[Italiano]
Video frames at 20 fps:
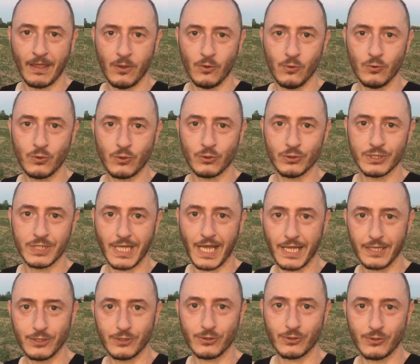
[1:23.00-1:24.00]
un
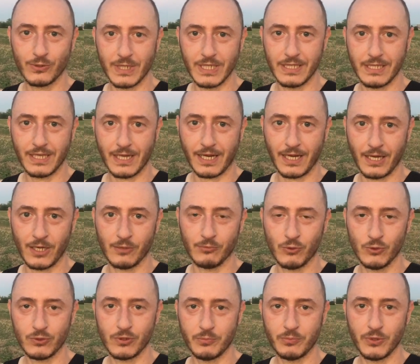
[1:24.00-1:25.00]
contatto con il terreno
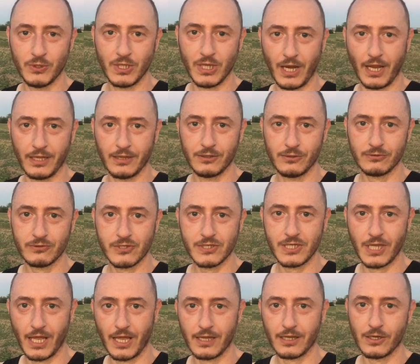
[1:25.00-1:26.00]
molto più diretto,
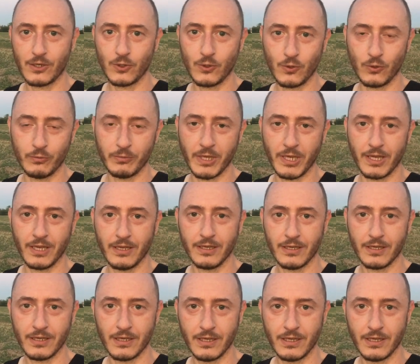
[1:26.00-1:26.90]
sa come